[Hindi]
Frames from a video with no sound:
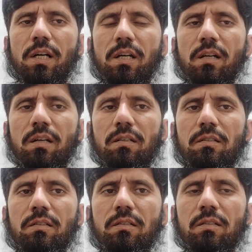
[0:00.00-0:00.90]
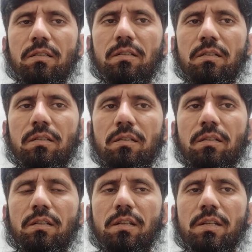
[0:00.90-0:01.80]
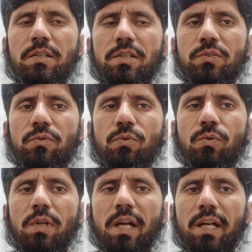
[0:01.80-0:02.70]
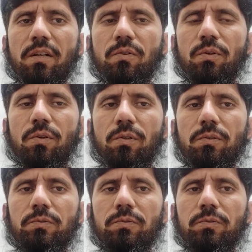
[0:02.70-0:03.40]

अगर किसी स्कूल हेड को